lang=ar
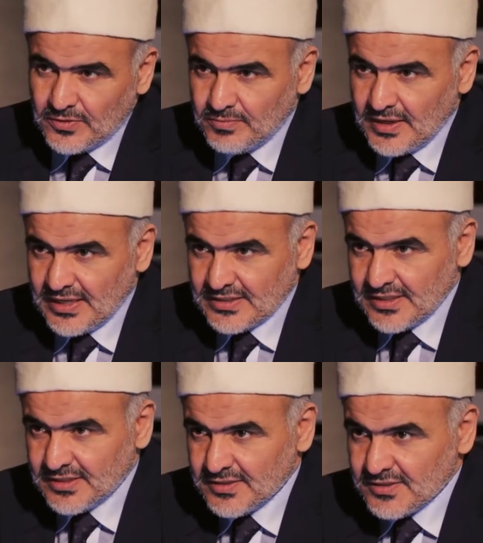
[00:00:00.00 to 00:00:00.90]
أمهات
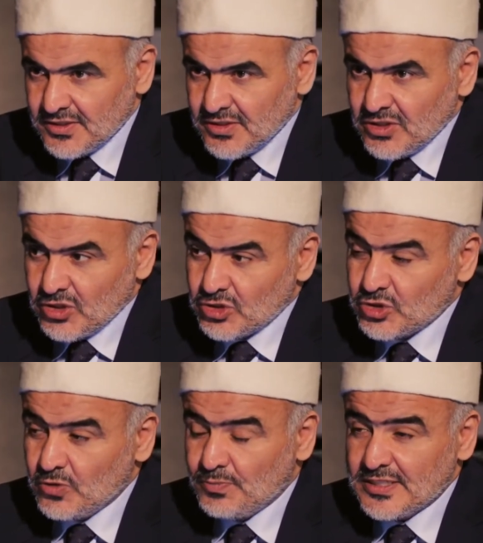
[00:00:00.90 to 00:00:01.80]
يعني آه.
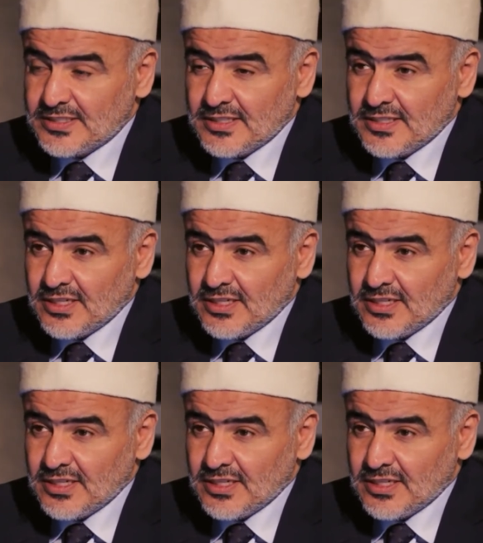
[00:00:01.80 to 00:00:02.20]
تشوف بس